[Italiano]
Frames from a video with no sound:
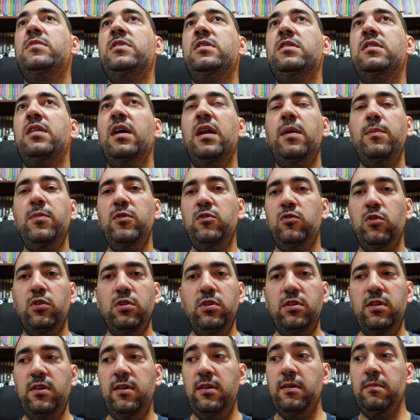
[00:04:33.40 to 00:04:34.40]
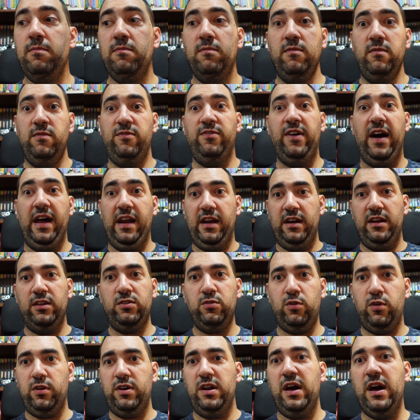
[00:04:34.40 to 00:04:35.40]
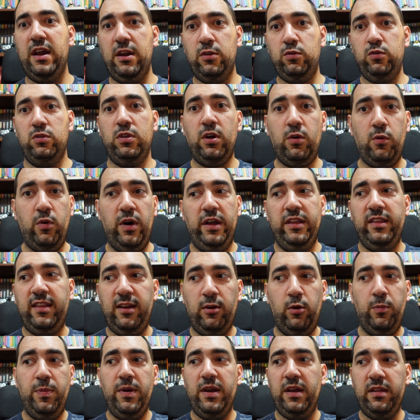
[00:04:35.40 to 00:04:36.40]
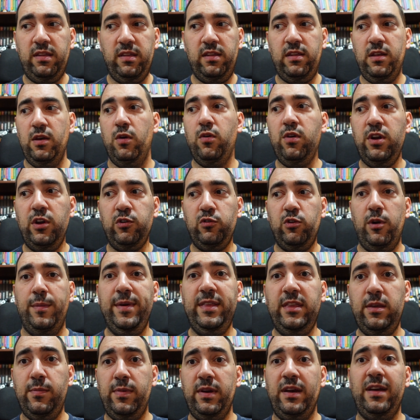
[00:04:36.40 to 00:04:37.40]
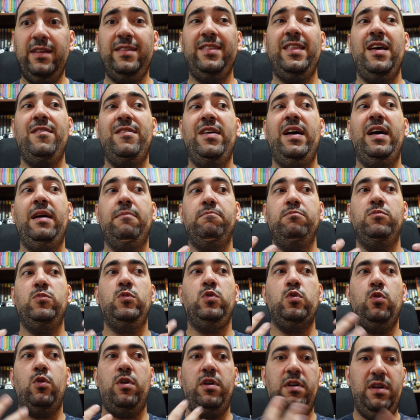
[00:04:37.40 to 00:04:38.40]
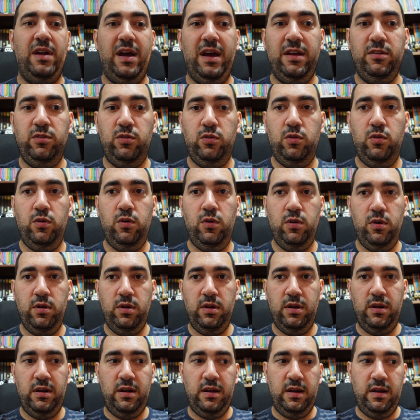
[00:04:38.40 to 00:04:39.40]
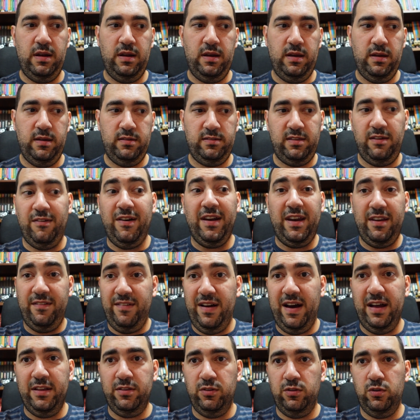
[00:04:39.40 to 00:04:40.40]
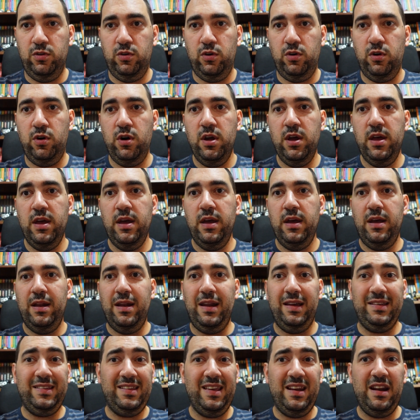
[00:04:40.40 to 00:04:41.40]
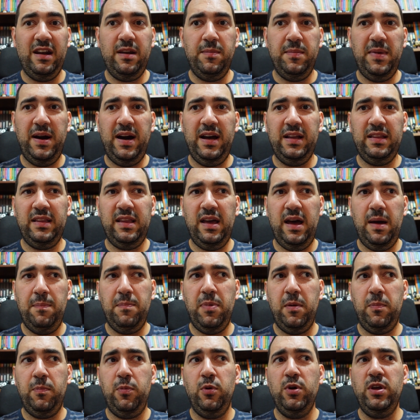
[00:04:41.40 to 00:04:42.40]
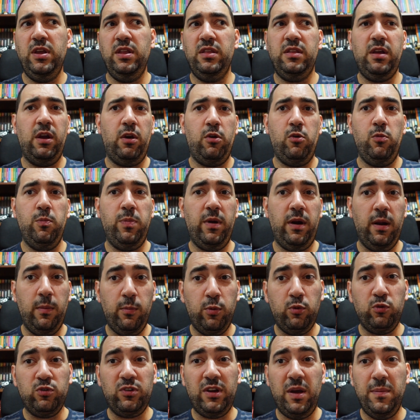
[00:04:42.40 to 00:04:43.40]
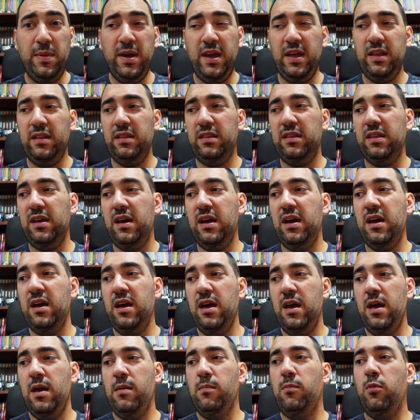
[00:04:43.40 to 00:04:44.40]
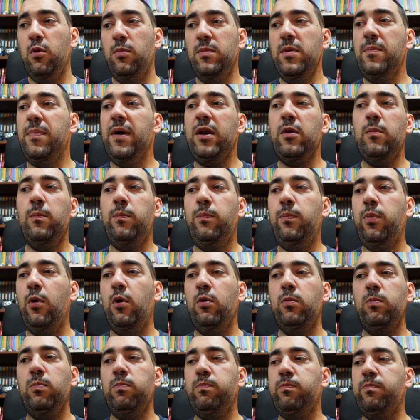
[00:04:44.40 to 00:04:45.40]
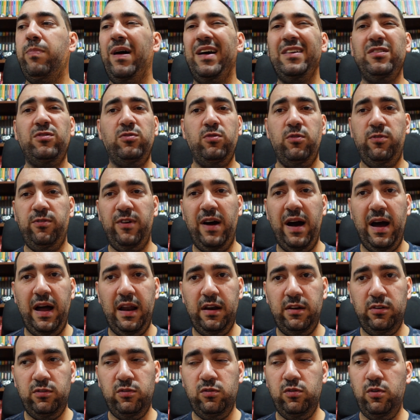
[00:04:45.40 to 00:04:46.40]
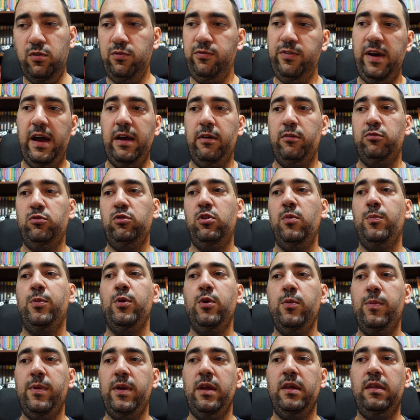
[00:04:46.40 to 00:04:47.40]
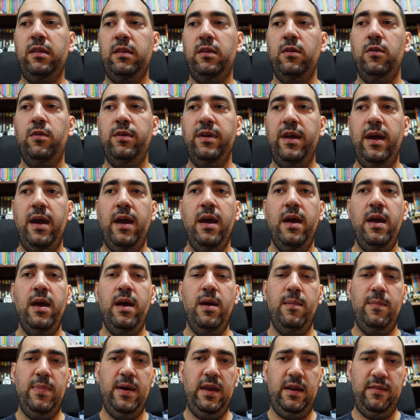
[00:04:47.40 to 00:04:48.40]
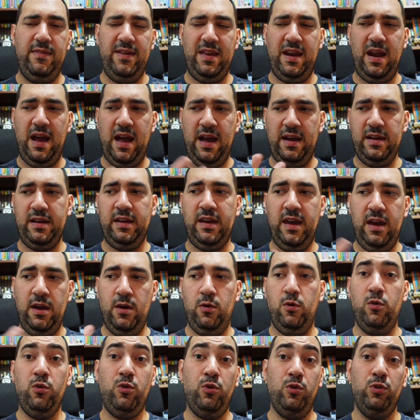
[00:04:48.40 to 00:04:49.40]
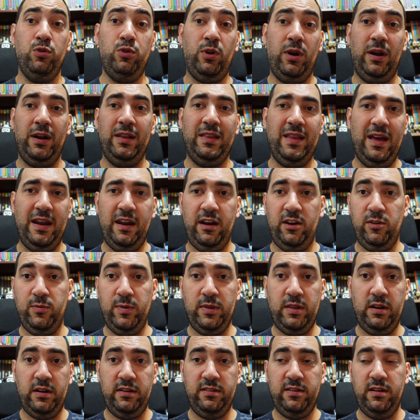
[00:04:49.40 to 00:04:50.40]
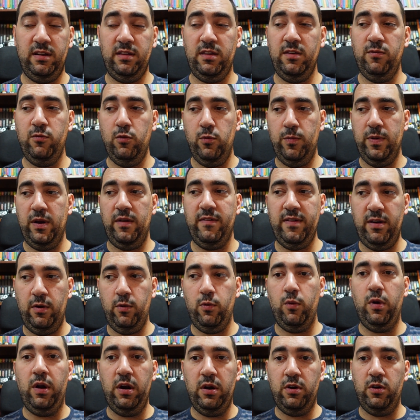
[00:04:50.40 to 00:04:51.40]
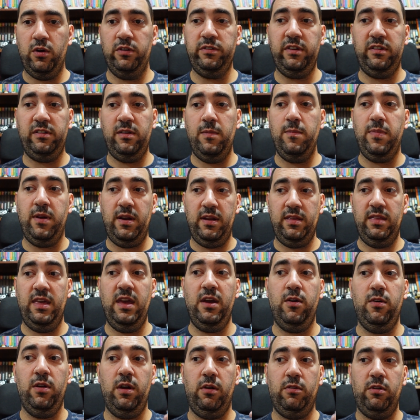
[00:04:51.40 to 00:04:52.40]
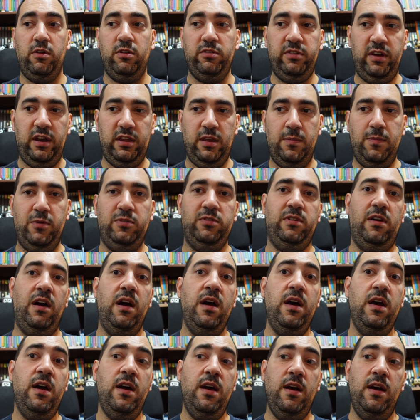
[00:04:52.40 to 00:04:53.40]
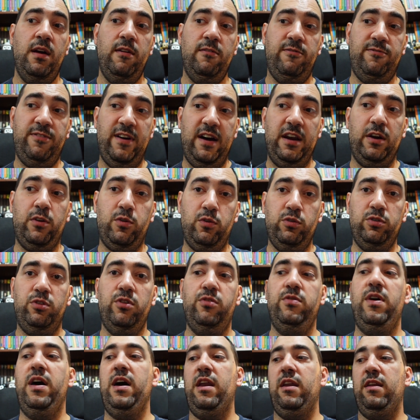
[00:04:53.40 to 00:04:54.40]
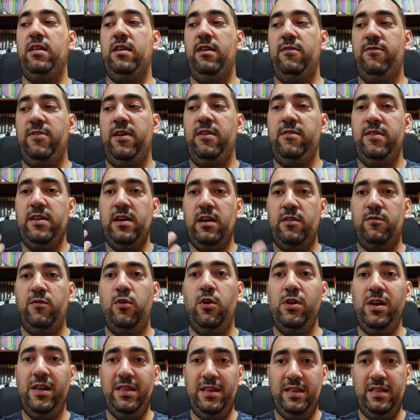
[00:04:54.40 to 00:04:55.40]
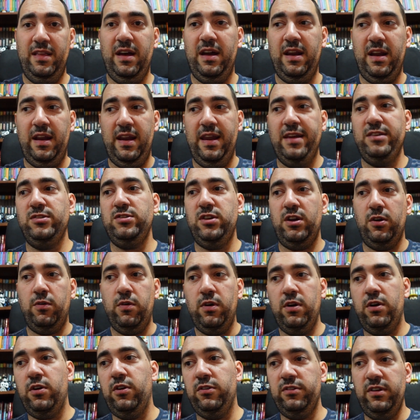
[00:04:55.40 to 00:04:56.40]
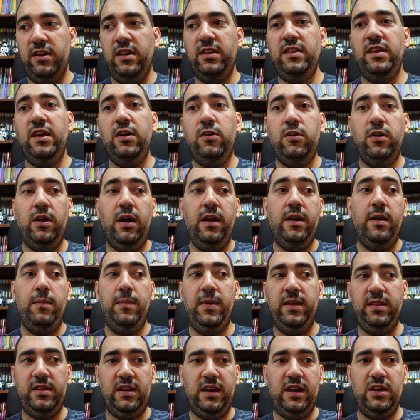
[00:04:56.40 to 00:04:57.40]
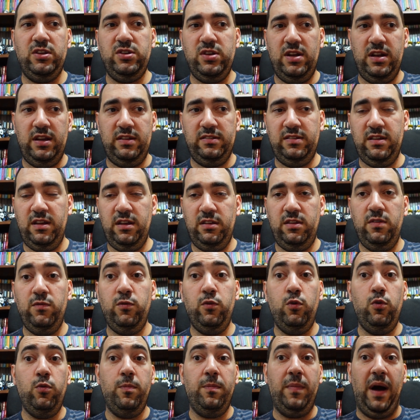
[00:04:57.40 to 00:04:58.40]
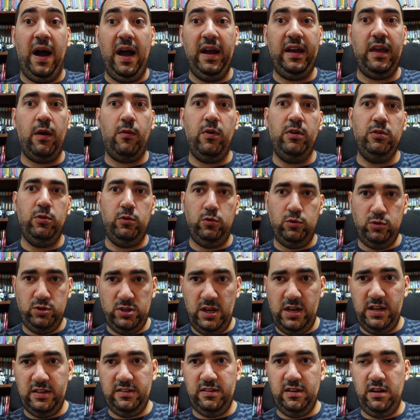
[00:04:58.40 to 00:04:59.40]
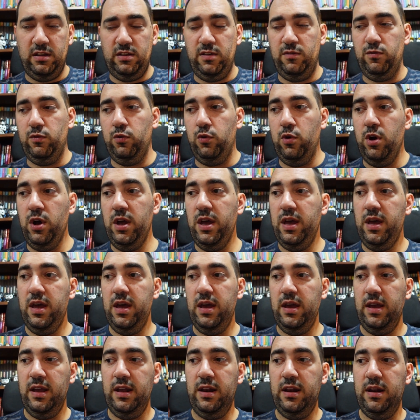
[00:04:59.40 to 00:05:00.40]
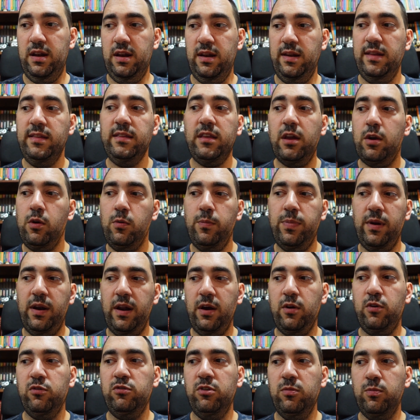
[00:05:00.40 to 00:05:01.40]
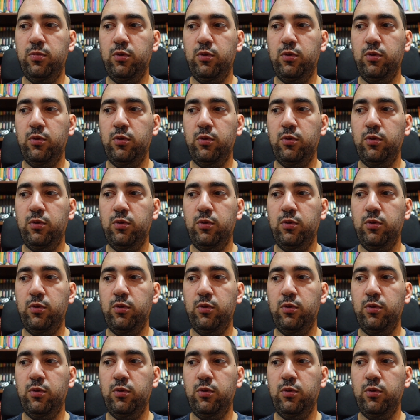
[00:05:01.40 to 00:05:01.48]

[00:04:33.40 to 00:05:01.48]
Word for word: c'era bisogno di far ritornare tutta quanta l'operazione solamente perché stava tornando, stava arrivando la serie animata per poi interromperla bruscamente, boh, mi pare un po' un passo falso. Fai questo tipo di operazione per avere anche un controaltare rispetto alla serie TV, per avere un qualcosa sempre in edicola, qualcosa che ti possa far continuare di far venire voglia di andare a leggere qualcosa in edicola nel mentre che c'è la serie TV, ma anche quando non c'è la serie TV. L'interromperla così